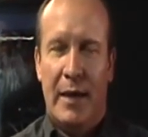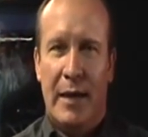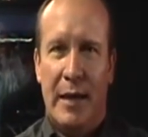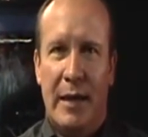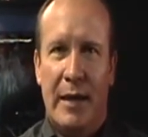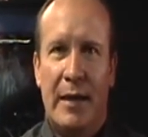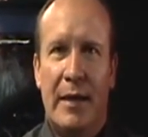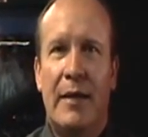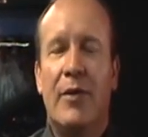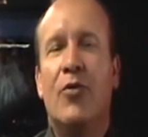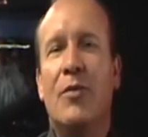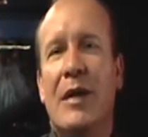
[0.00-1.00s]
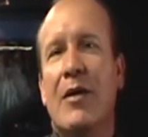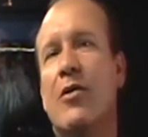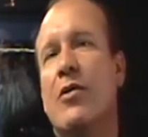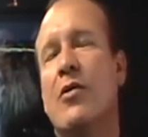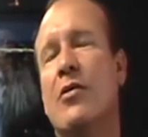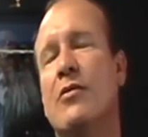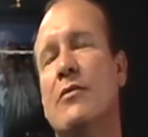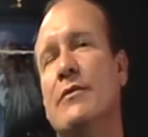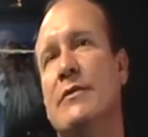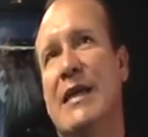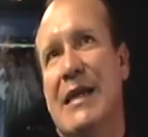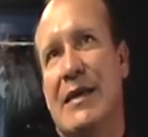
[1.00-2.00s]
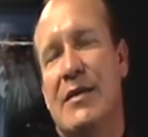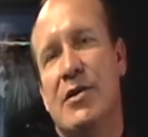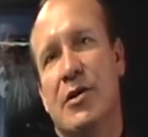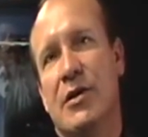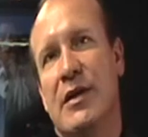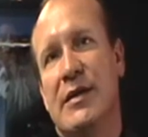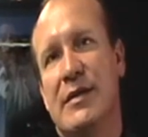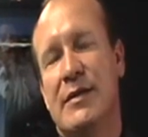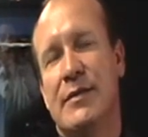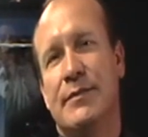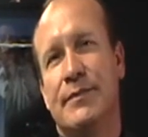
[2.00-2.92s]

El domingo de elecciones,